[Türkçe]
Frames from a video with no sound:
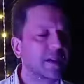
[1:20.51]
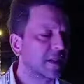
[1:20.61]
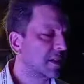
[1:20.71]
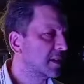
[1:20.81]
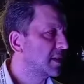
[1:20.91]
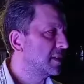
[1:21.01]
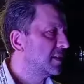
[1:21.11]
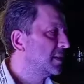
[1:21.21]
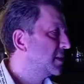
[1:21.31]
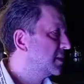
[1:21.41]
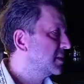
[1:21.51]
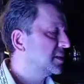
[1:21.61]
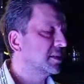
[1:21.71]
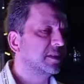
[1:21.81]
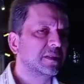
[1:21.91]
tekrardan
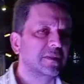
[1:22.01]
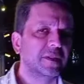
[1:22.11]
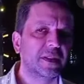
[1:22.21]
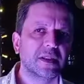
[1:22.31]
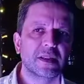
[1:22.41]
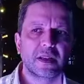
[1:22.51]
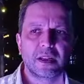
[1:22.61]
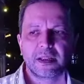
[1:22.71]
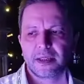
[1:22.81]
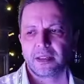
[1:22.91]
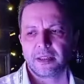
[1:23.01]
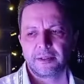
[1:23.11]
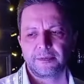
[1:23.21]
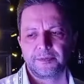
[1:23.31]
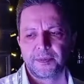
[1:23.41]
e, vitrin
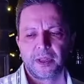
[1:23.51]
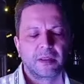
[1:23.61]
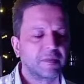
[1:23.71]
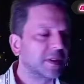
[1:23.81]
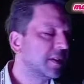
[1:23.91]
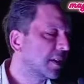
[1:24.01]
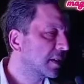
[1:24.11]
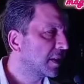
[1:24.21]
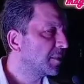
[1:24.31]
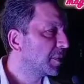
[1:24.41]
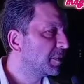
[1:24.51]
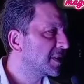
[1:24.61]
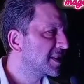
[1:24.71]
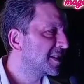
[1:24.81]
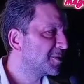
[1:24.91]
sahnesinde bir gala daha yapabiliriz